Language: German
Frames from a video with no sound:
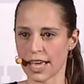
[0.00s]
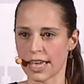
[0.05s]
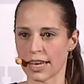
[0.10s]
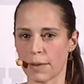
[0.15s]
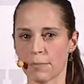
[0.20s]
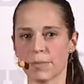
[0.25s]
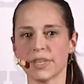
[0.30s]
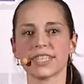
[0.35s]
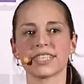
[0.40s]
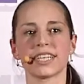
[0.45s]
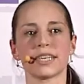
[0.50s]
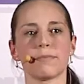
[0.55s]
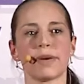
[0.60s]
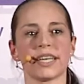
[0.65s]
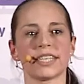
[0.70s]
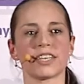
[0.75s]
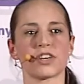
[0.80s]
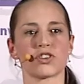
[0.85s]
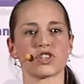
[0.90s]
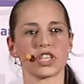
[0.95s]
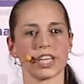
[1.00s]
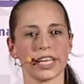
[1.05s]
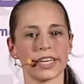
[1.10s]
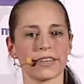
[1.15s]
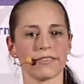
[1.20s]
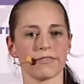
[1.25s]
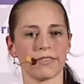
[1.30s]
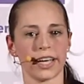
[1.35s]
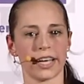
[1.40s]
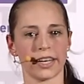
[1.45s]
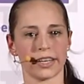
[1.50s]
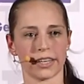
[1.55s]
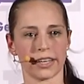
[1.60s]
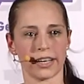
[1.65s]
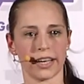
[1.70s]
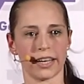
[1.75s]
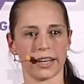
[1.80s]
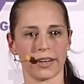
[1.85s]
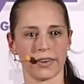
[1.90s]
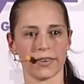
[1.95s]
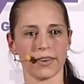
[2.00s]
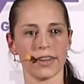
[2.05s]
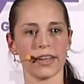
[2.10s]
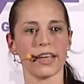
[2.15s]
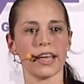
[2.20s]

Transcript: damit es nicht mehr zerschnitten werden kann.